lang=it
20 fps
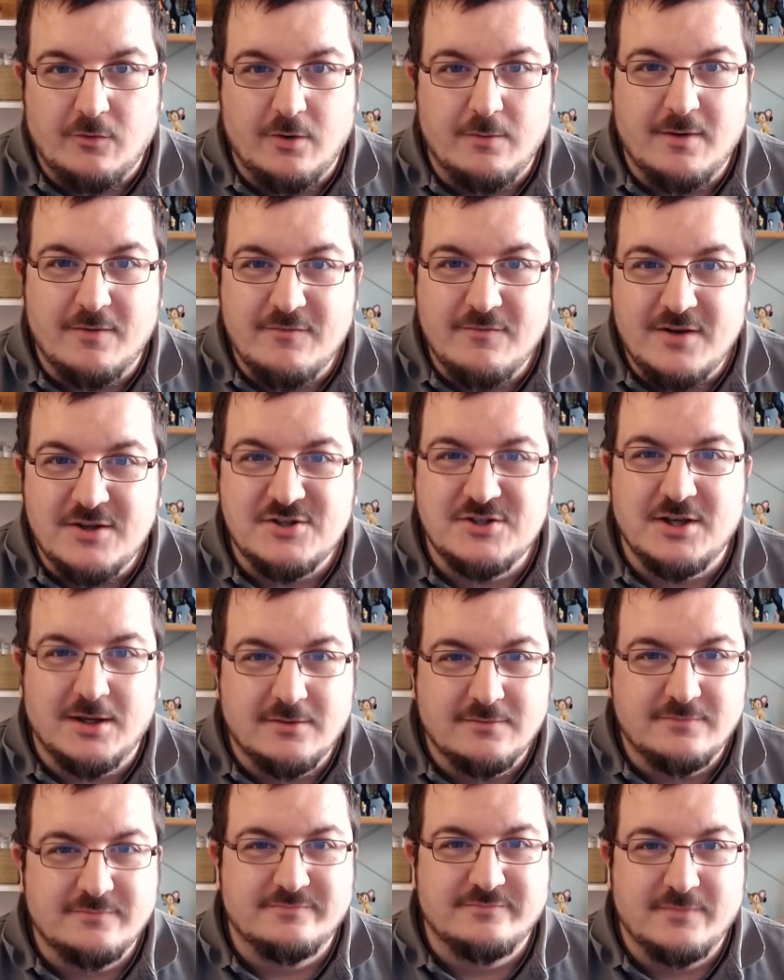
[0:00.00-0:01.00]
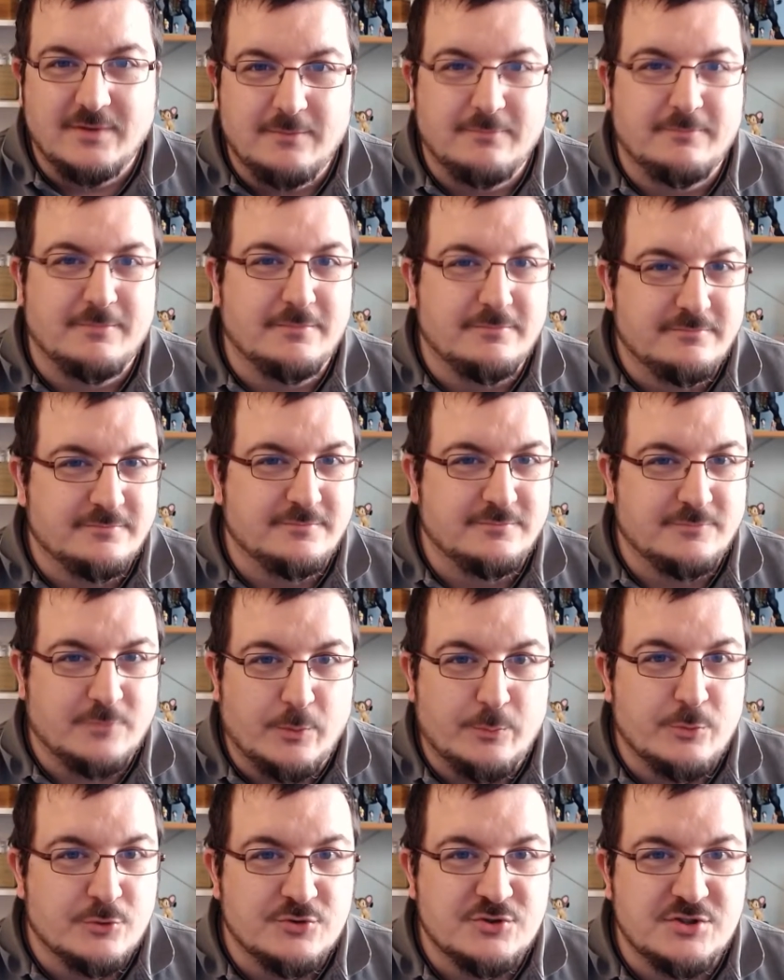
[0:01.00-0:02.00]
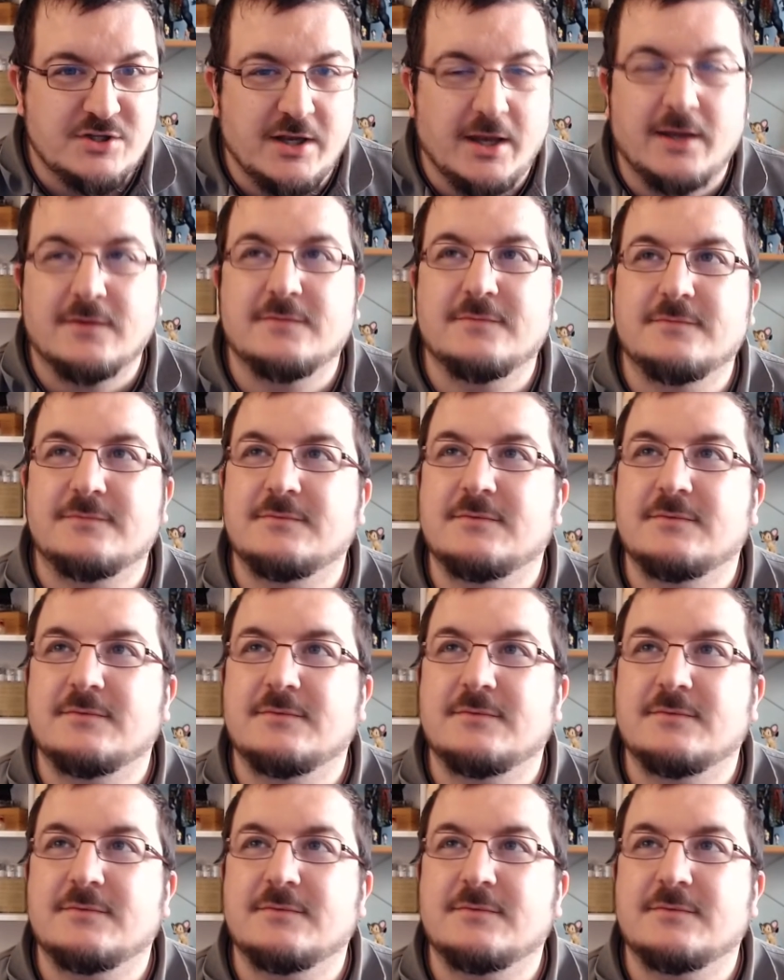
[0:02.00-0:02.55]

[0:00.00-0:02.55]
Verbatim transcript: ma invece proprio così è. Eh?